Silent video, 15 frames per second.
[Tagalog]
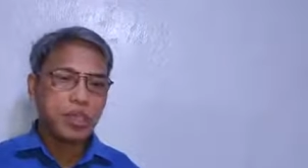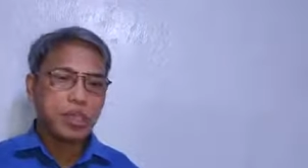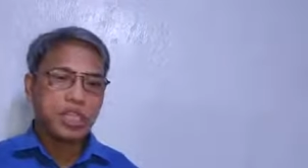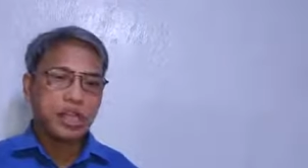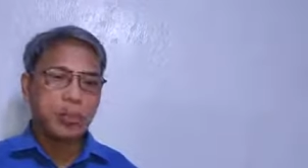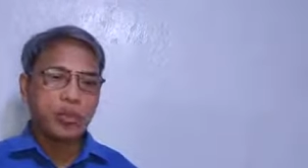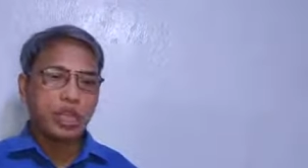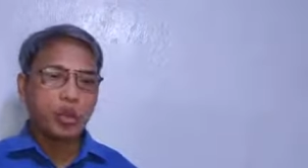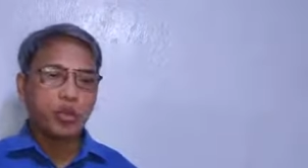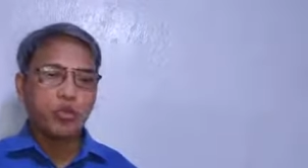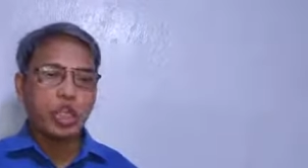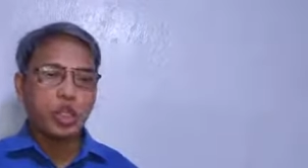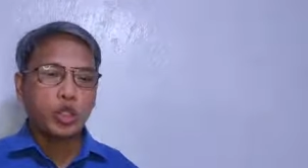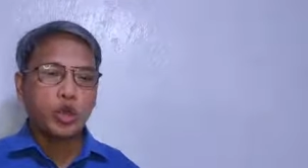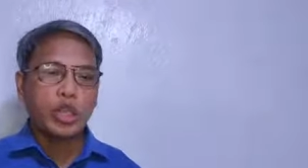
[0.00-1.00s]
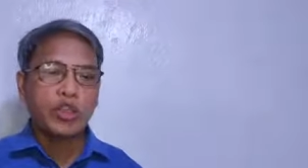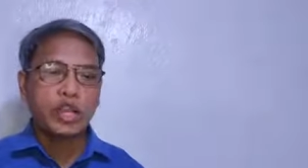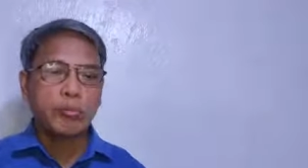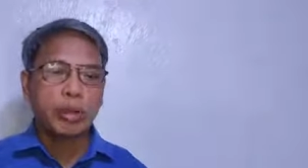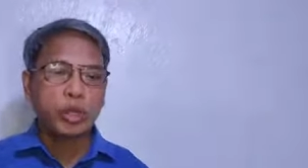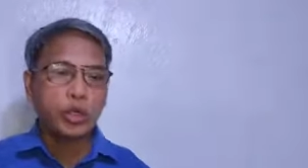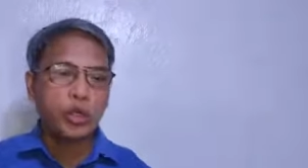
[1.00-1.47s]
Sabi niya, kundi tulad ng
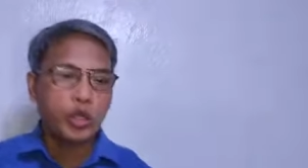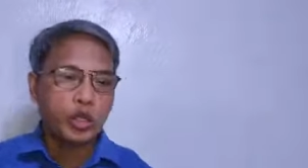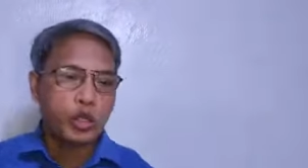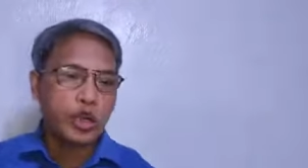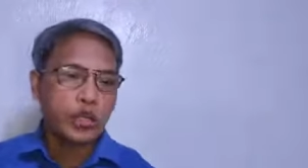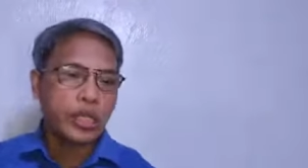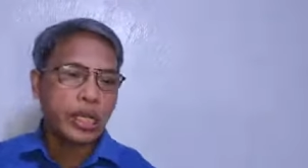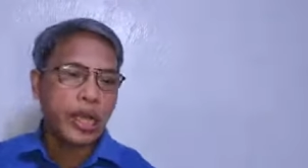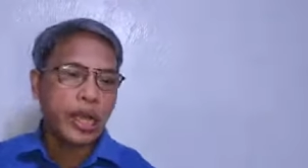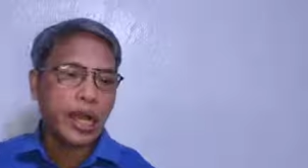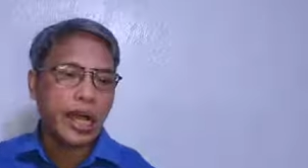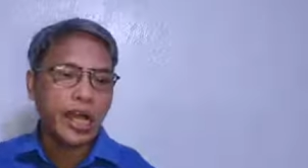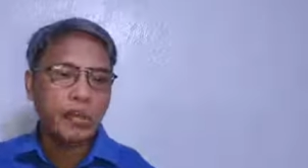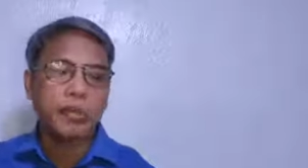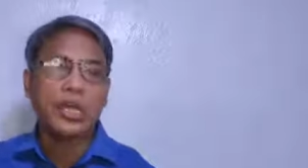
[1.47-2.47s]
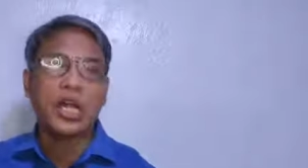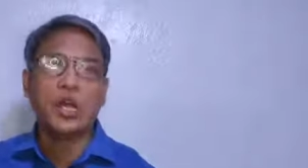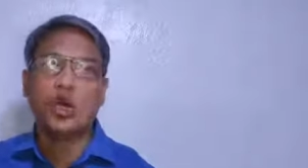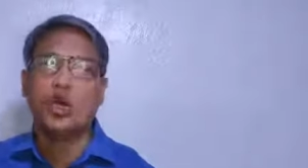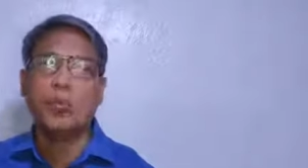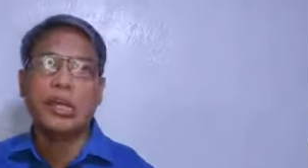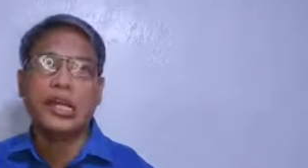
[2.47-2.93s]
marurunong na nakakaalam ng
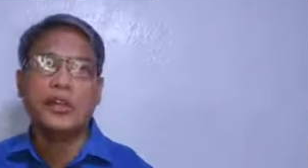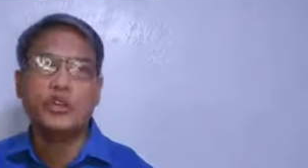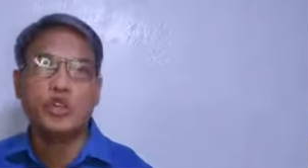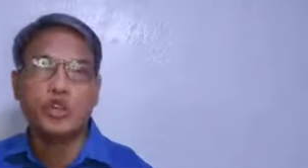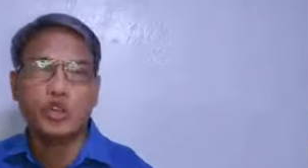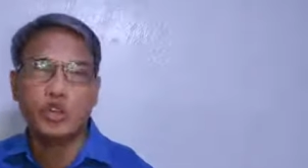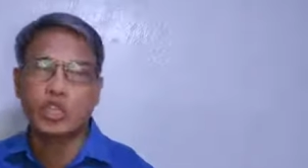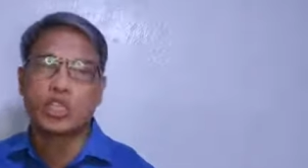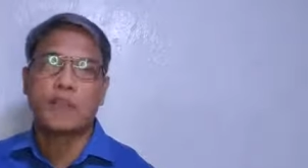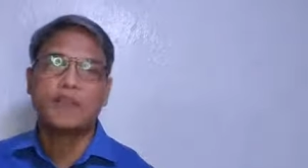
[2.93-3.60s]
kalooban ng Diyos.